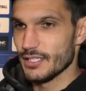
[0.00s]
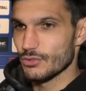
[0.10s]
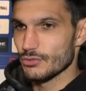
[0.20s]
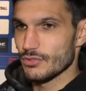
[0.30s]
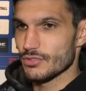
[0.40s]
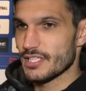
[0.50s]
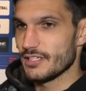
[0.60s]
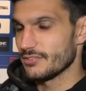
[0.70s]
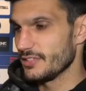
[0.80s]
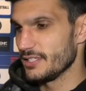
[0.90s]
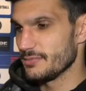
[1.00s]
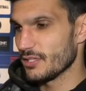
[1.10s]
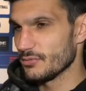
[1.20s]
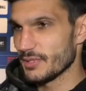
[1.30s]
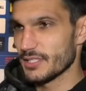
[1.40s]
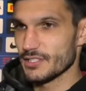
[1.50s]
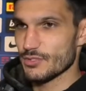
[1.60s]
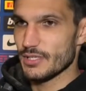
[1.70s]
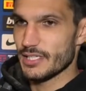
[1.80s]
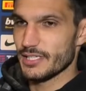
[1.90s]
tutto lo staff e i miei compagni di
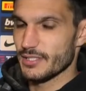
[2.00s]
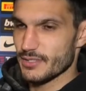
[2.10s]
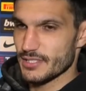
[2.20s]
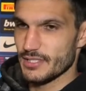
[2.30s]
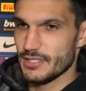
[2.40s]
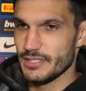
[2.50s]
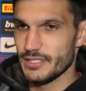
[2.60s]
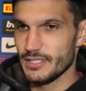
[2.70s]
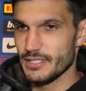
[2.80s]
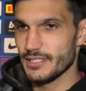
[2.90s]
squadra che in questi,